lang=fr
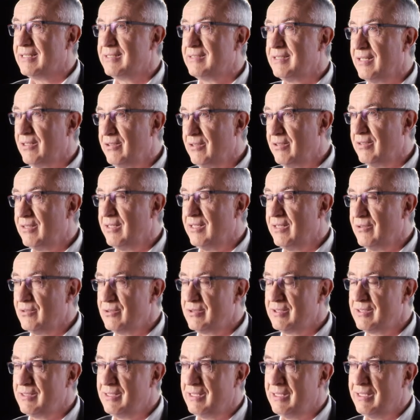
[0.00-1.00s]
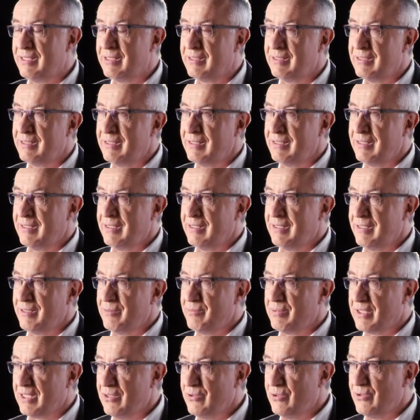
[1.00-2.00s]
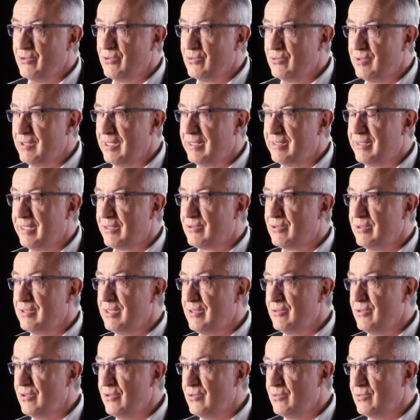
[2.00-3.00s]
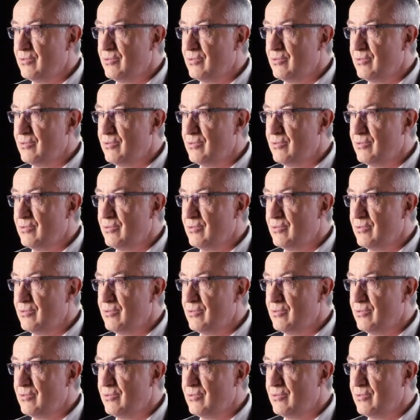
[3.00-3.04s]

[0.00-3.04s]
l'extérieur, elle est aussi près de nous, elle est à côté de